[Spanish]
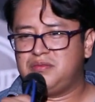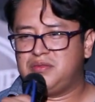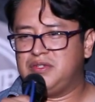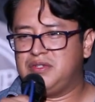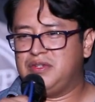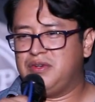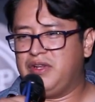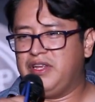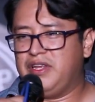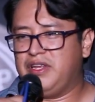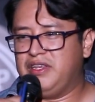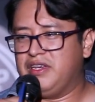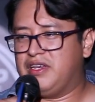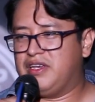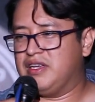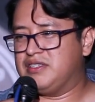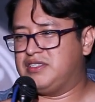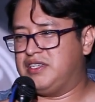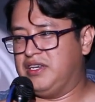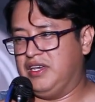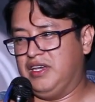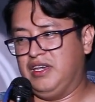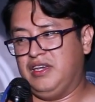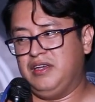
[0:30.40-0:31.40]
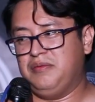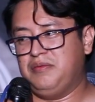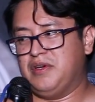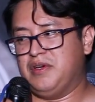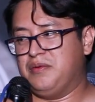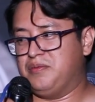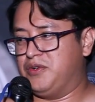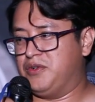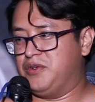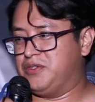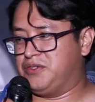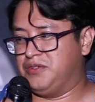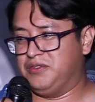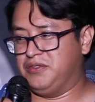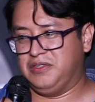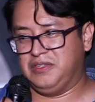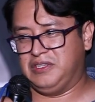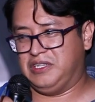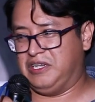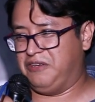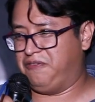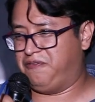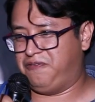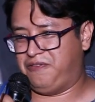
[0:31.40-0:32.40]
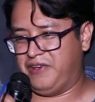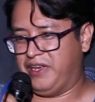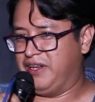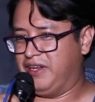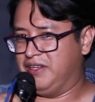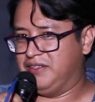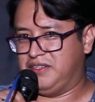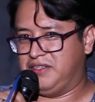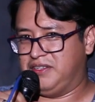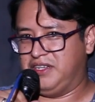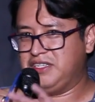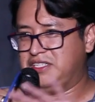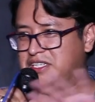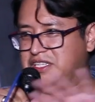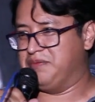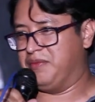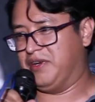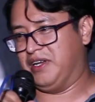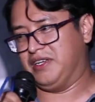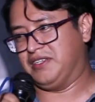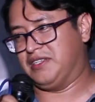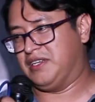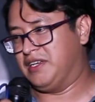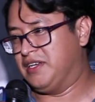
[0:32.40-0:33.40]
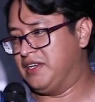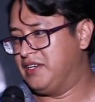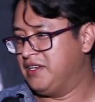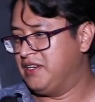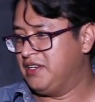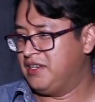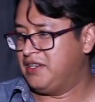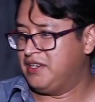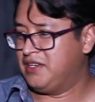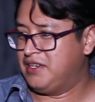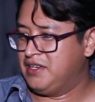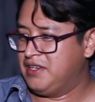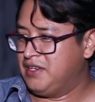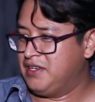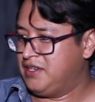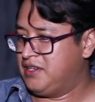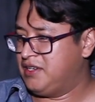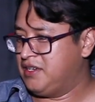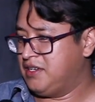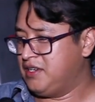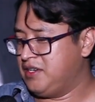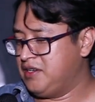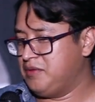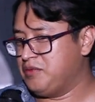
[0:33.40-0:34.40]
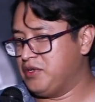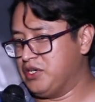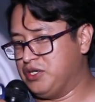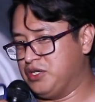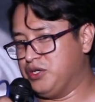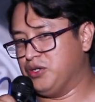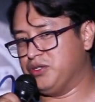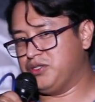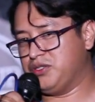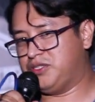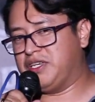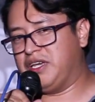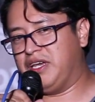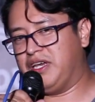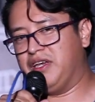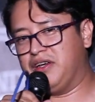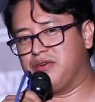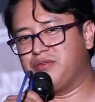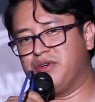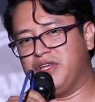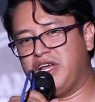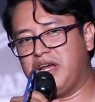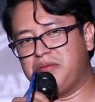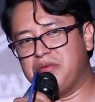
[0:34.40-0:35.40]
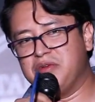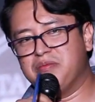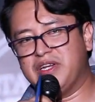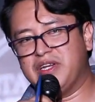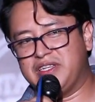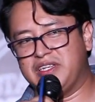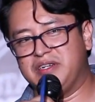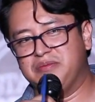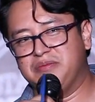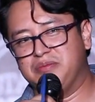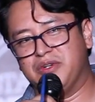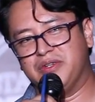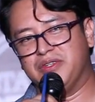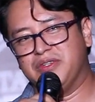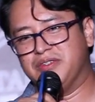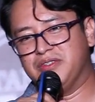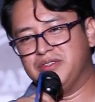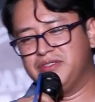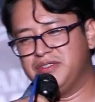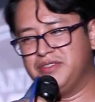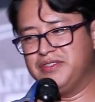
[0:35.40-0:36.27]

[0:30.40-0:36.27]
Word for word: Y le dije, sí, mi amor, son diferentísimas. Y yo sé cuidar mi matrimonio.